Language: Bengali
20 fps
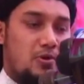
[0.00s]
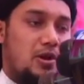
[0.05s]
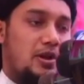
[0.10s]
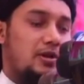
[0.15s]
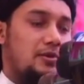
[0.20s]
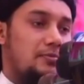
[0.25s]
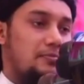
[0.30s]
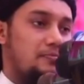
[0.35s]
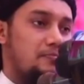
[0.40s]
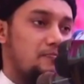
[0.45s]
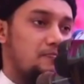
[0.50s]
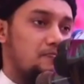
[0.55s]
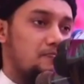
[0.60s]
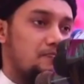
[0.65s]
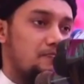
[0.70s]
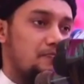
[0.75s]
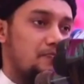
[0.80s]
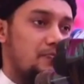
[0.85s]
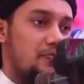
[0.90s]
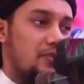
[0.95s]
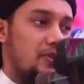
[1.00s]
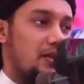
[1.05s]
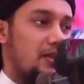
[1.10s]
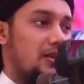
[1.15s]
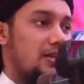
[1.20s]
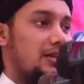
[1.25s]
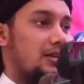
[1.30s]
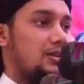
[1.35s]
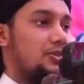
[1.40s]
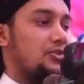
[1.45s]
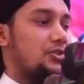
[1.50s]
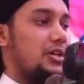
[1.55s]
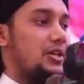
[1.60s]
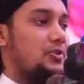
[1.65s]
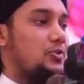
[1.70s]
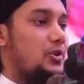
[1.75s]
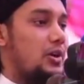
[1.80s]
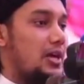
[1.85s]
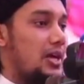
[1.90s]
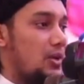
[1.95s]
বলেন
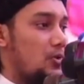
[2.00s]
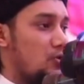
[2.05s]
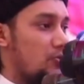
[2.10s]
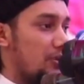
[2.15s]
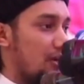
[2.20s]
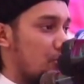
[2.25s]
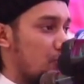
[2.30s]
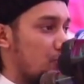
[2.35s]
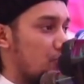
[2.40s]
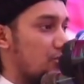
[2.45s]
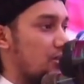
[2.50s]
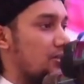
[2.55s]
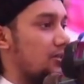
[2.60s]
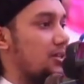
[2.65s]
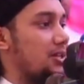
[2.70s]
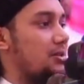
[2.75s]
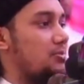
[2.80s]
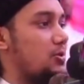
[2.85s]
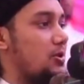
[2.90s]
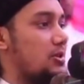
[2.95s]
সেই দয়ালু মানুষটা তিনি